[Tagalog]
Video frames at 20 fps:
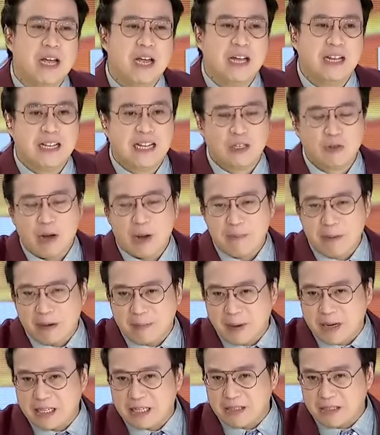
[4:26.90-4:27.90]
That's why pag
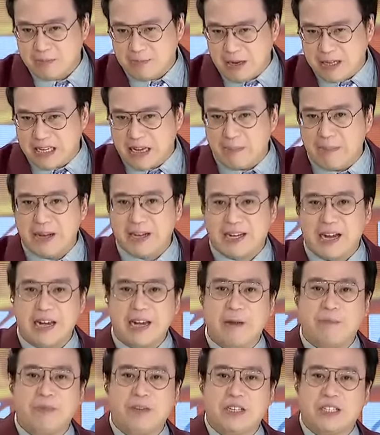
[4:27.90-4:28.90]
mag- submit ka
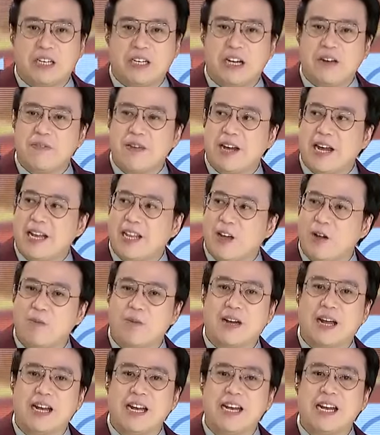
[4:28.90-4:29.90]
ng certificate
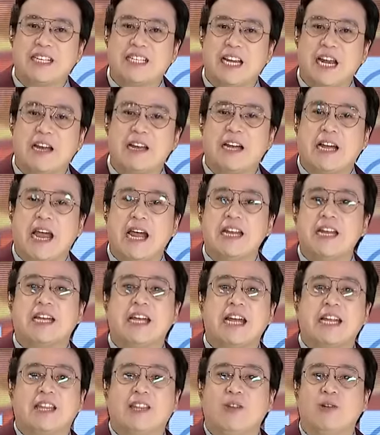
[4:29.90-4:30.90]
of candidacy,
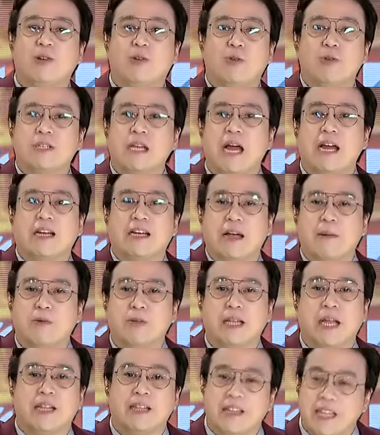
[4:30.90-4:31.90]
naka-indicate doon kung saan ka
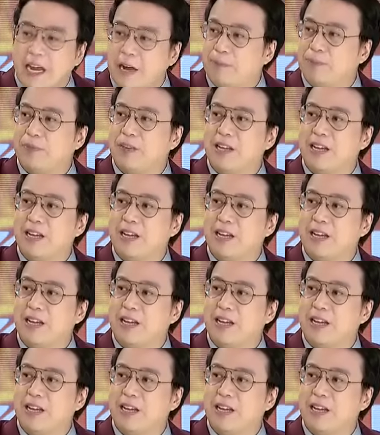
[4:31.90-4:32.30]
botante.